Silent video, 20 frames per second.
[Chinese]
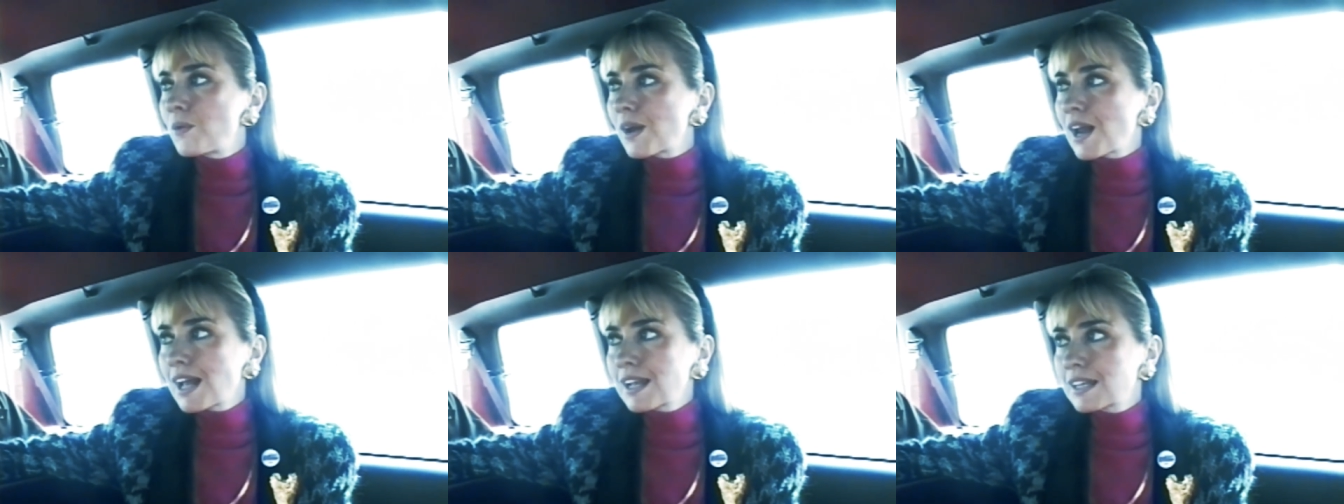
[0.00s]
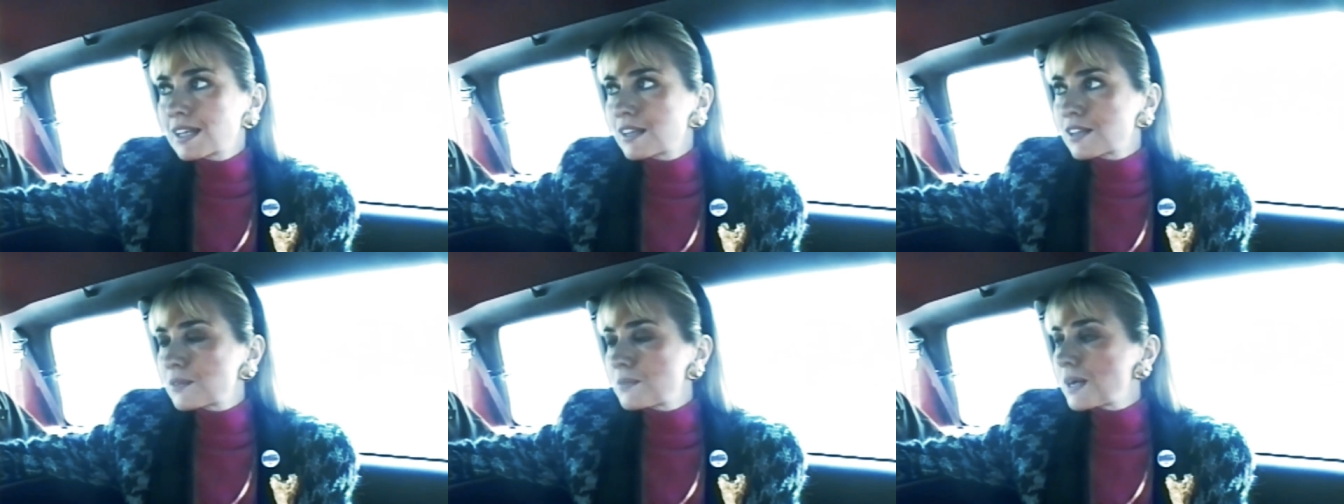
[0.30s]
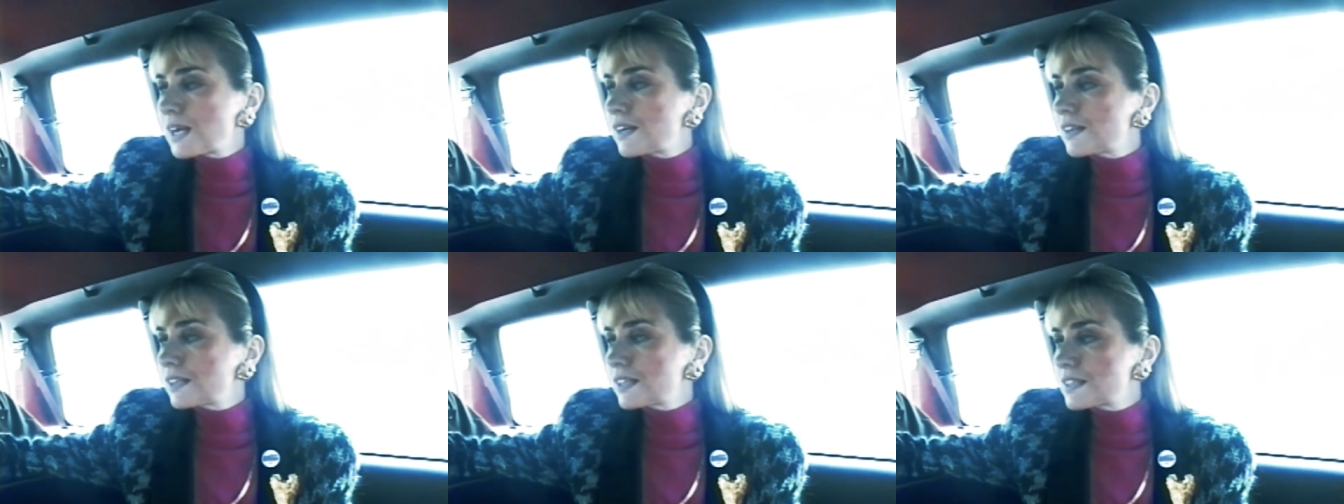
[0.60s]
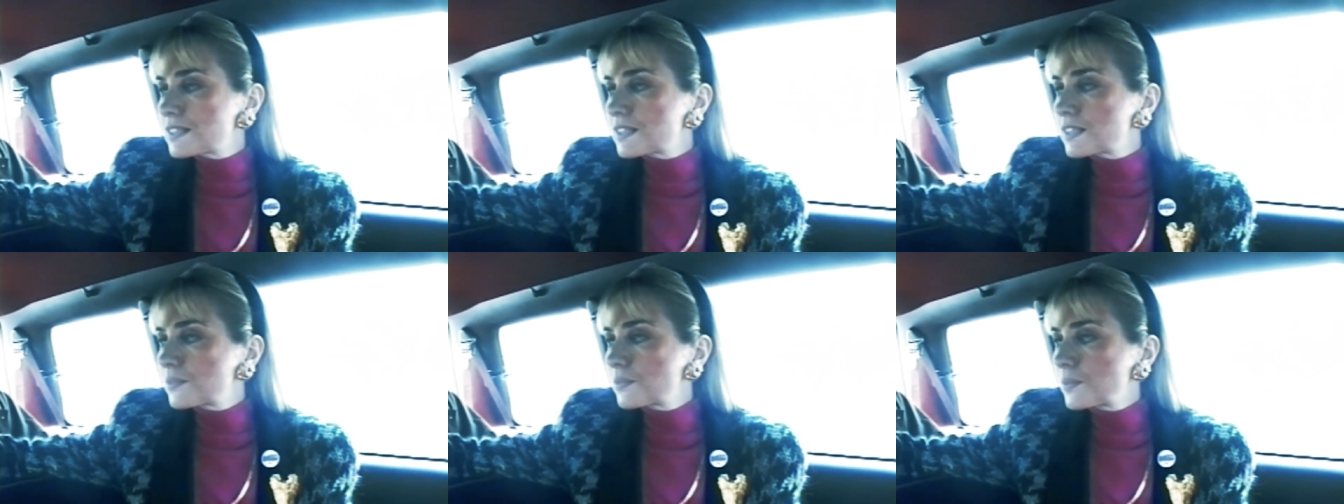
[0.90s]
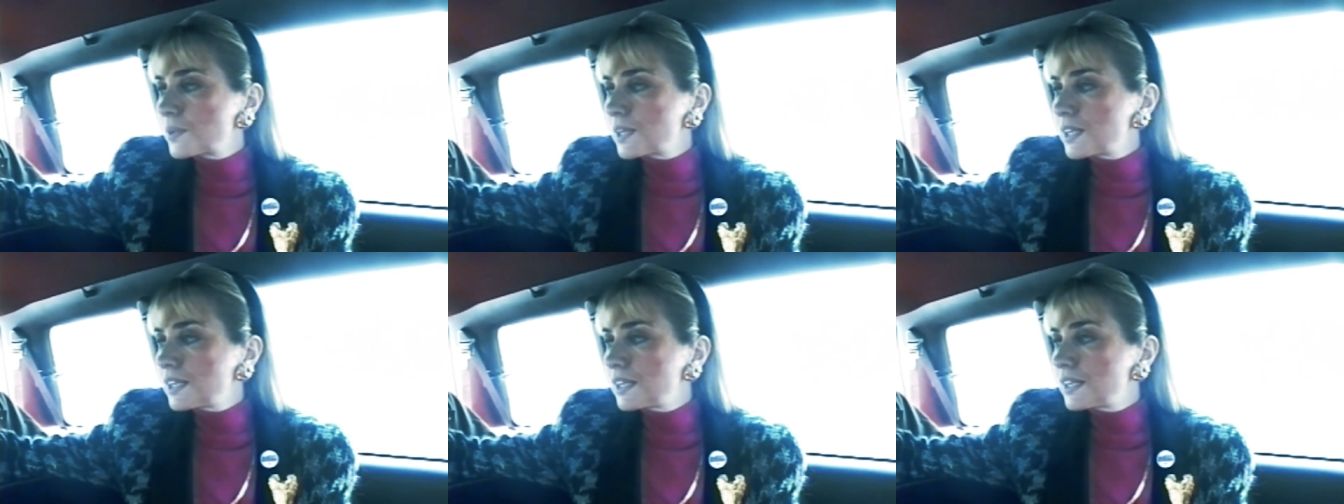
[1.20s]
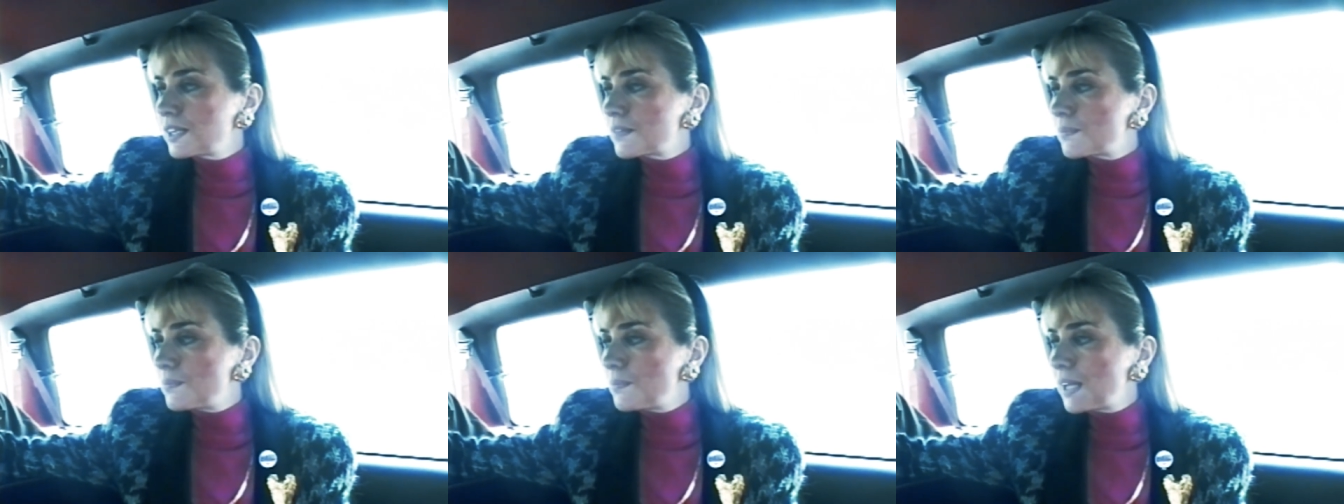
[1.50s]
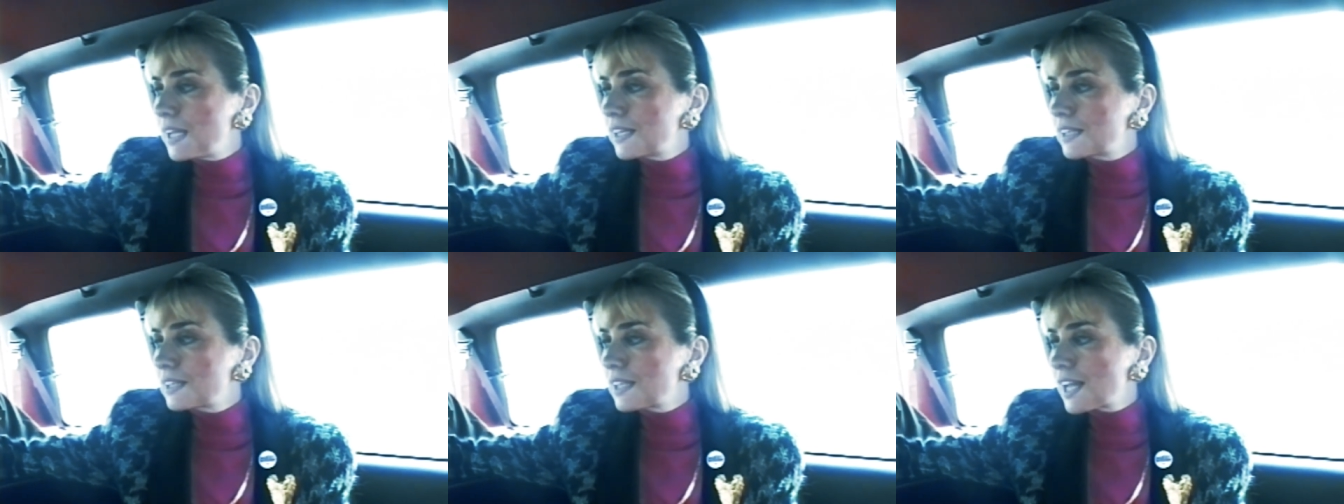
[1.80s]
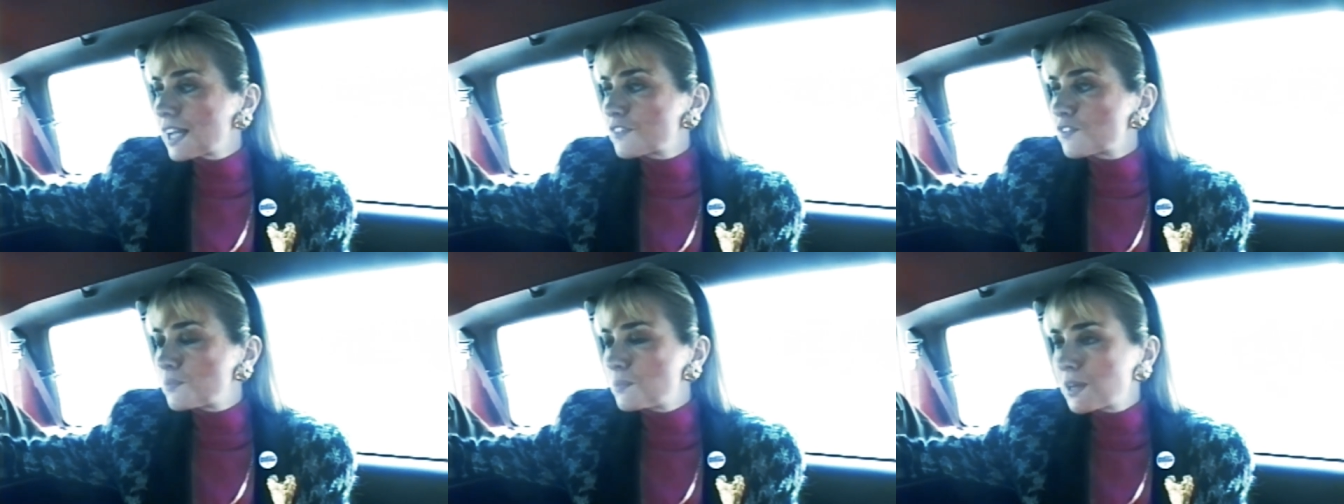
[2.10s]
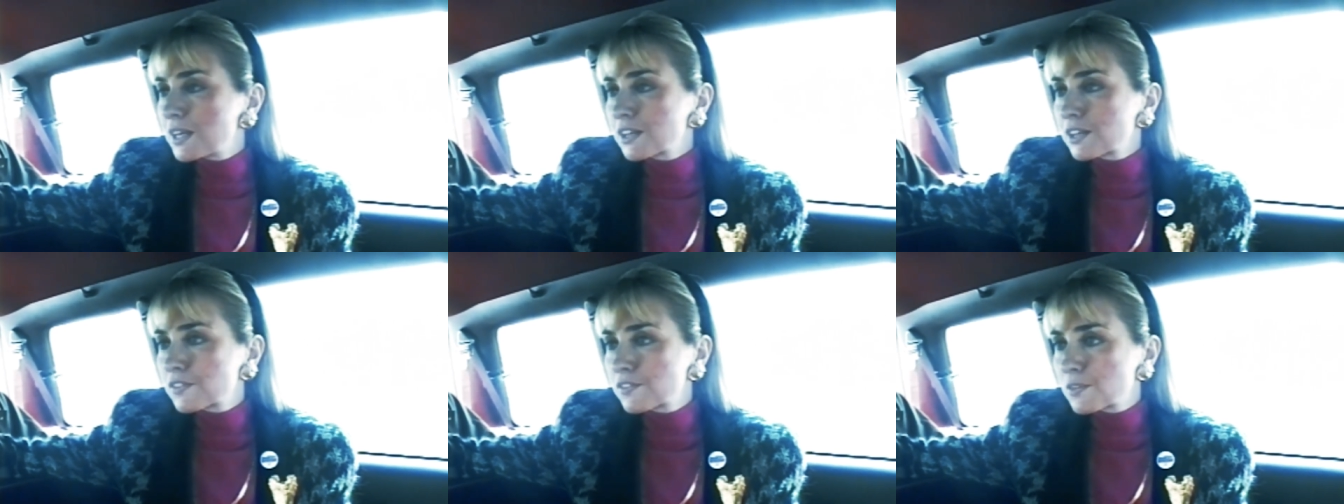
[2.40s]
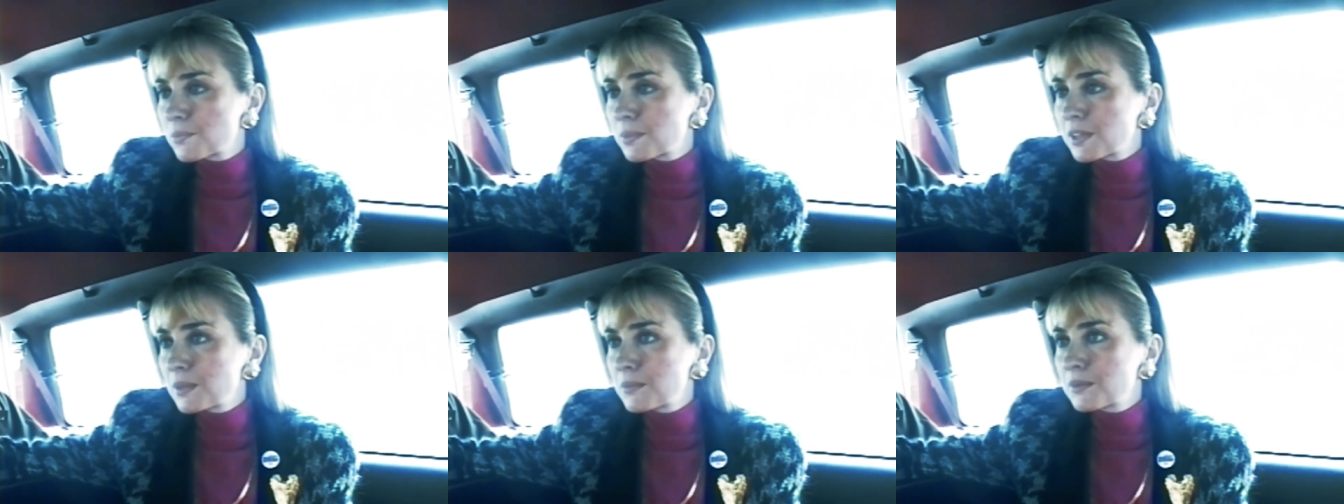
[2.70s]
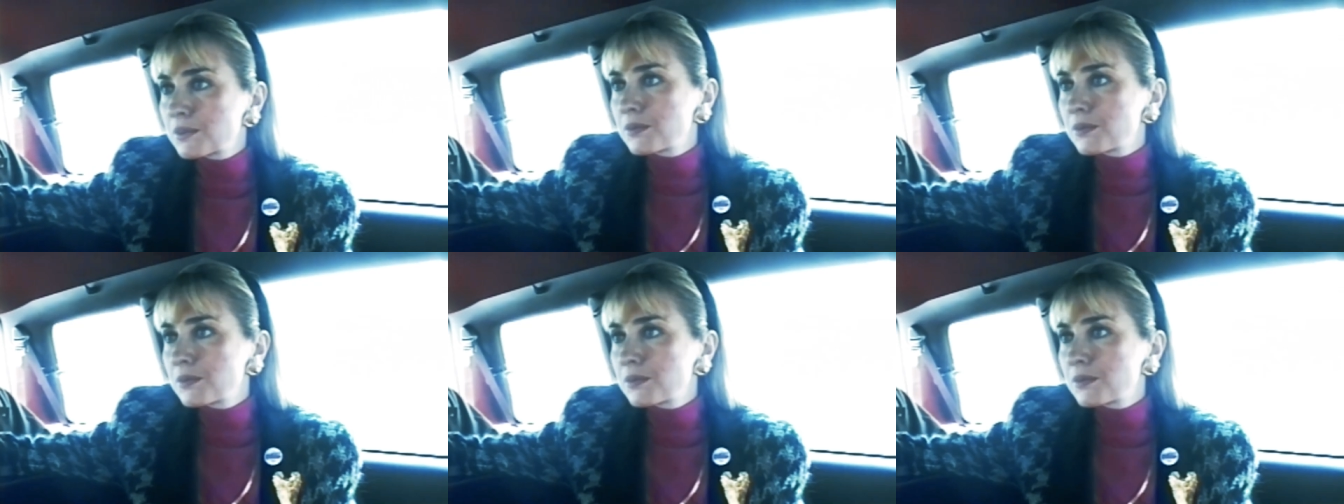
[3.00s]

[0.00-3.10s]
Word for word: 在泄露的邮件中，民主党高层频